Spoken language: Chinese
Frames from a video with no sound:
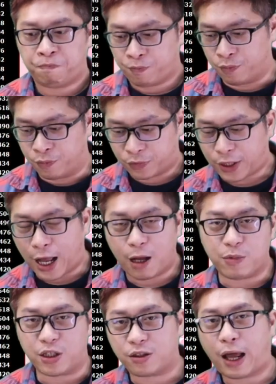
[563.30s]
嗯大
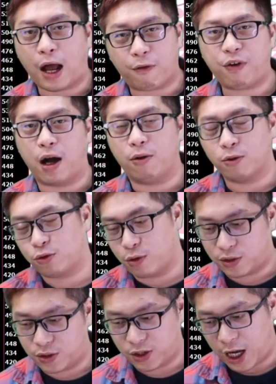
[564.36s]
明大放，我觉
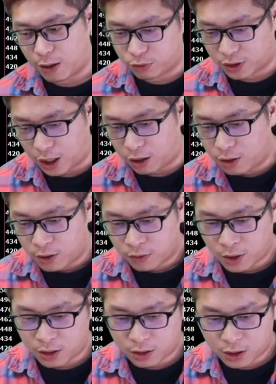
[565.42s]
得时间还不到。
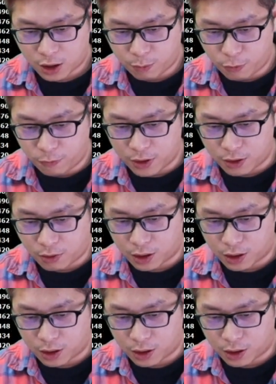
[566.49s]
那这个部分的